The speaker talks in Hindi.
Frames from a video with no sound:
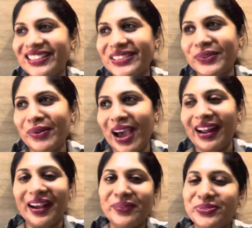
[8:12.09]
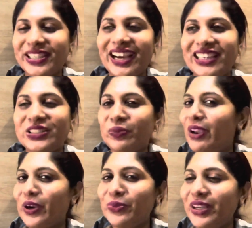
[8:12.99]
सो so, मैं आराम से आज
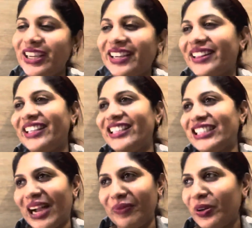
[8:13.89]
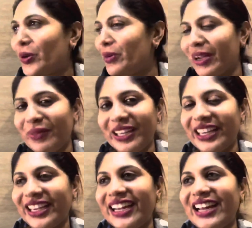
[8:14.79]
सुबह को भी गई थी शाम को भी अभी
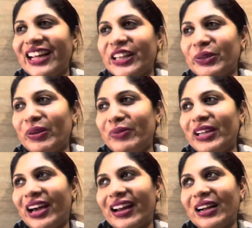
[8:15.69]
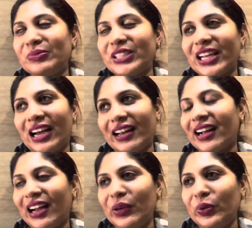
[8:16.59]
गई तो मैं अभी आराम से खाना
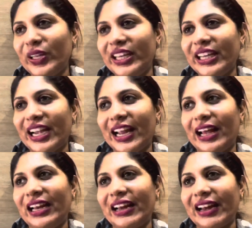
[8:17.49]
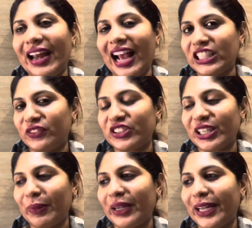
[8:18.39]
खा लूंगी एंड आई रिलैक्स फॉर
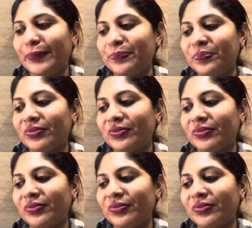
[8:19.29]
सम टाइम